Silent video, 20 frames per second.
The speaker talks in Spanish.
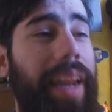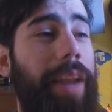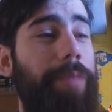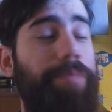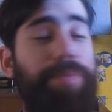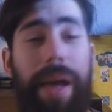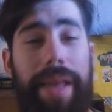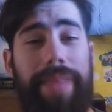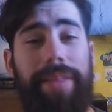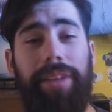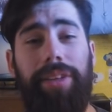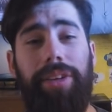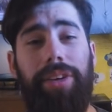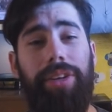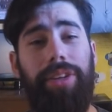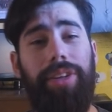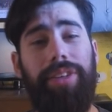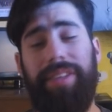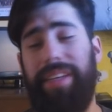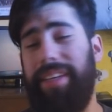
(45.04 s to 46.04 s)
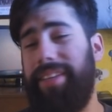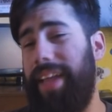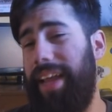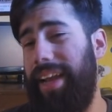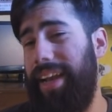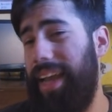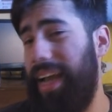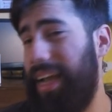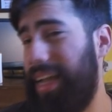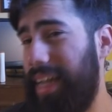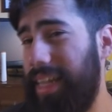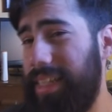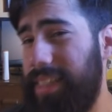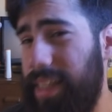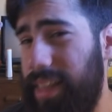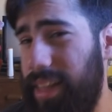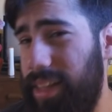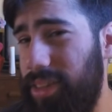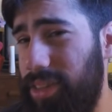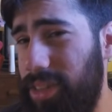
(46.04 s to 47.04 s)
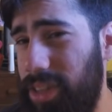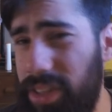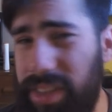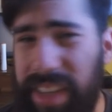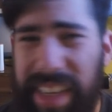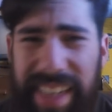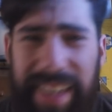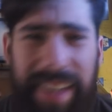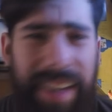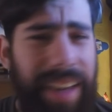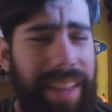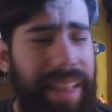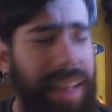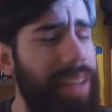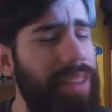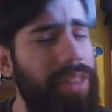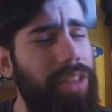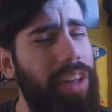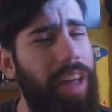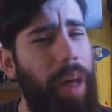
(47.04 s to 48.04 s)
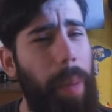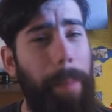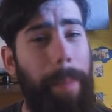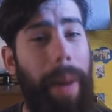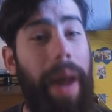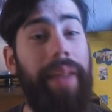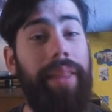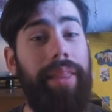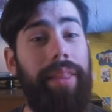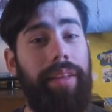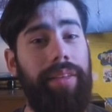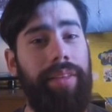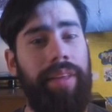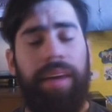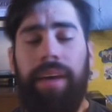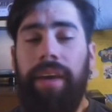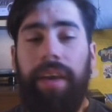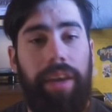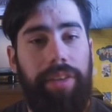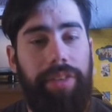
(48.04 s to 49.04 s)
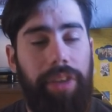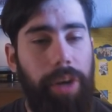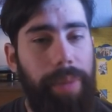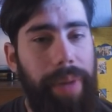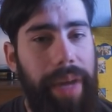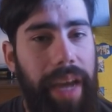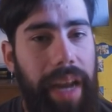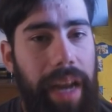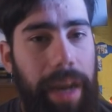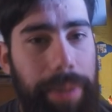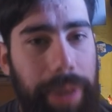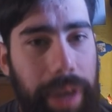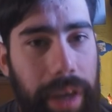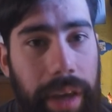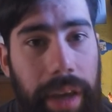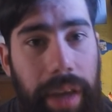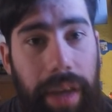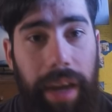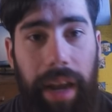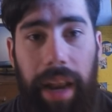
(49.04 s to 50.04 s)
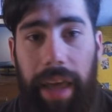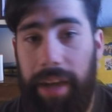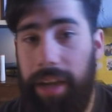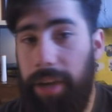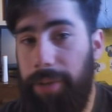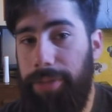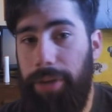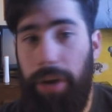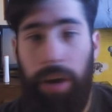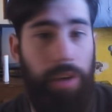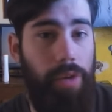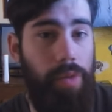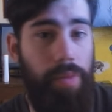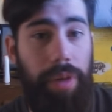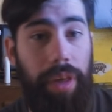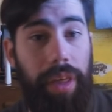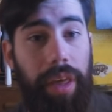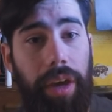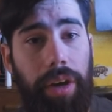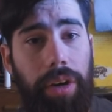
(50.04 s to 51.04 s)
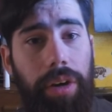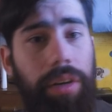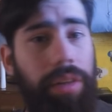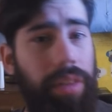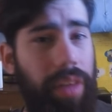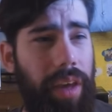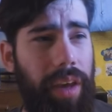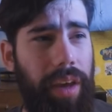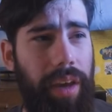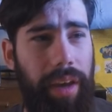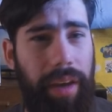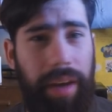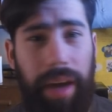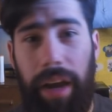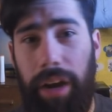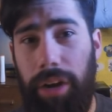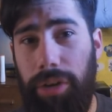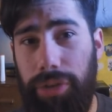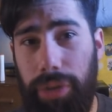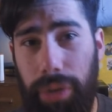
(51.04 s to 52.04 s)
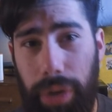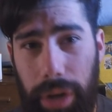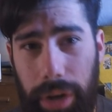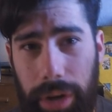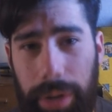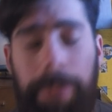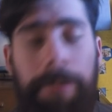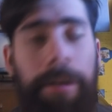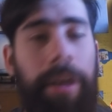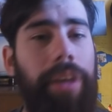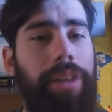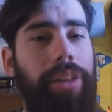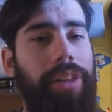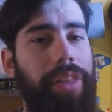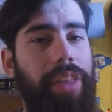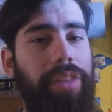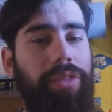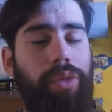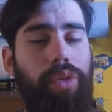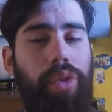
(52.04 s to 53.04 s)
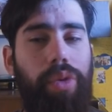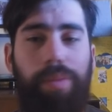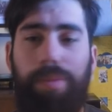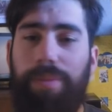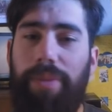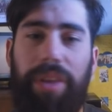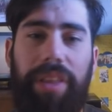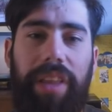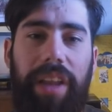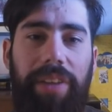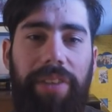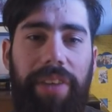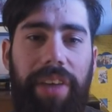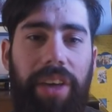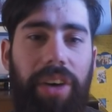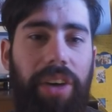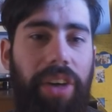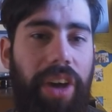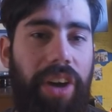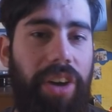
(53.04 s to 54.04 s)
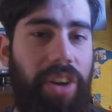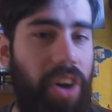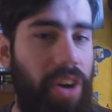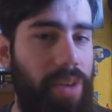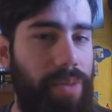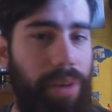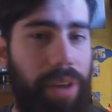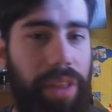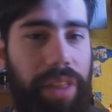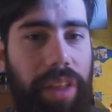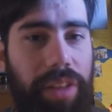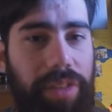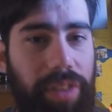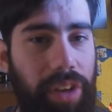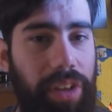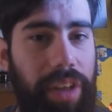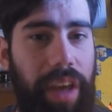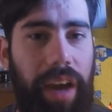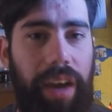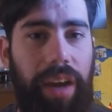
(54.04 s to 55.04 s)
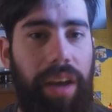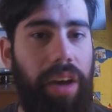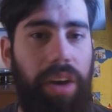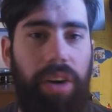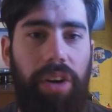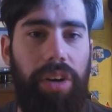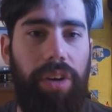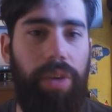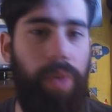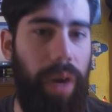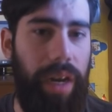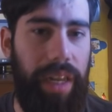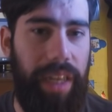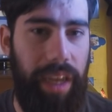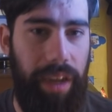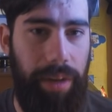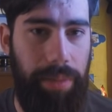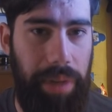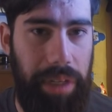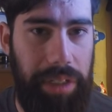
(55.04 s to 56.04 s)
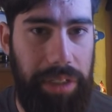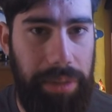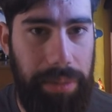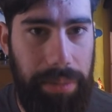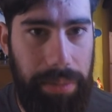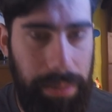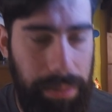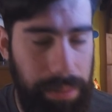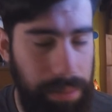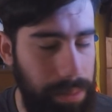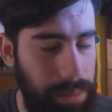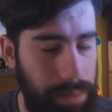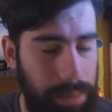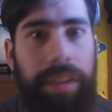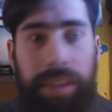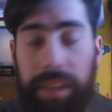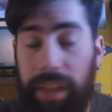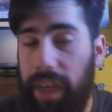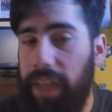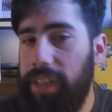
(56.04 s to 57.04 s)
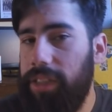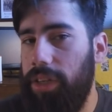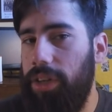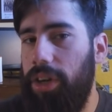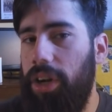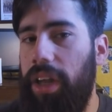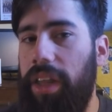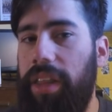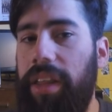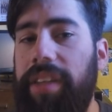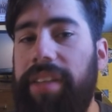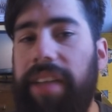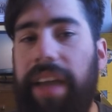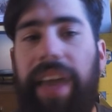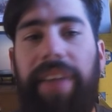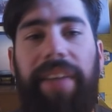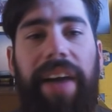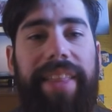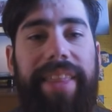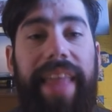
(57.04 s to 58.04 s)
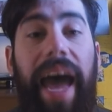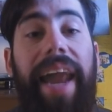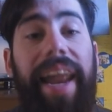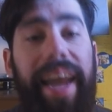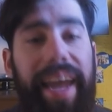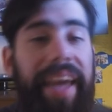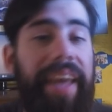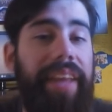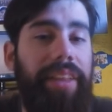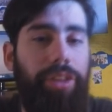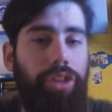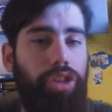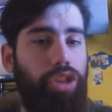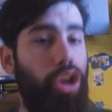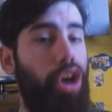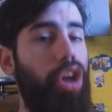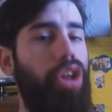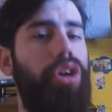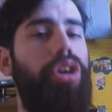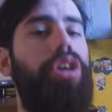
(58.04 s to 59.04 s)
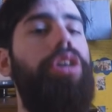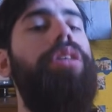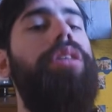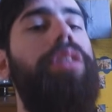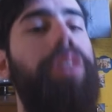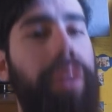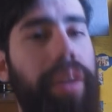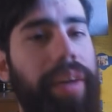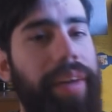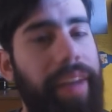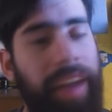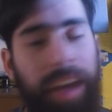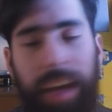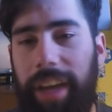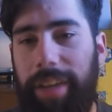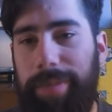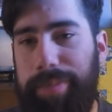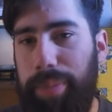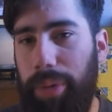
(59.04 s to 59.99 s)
en el pan de todos, que están en las casas de todos, están en todas partes. Y si no me queda a mí, en la descripción hay un video de Galo yu donde es un, muestra el video de combos de Zodiac con cualquier más. Si eso no les dice que va a estar en todo, es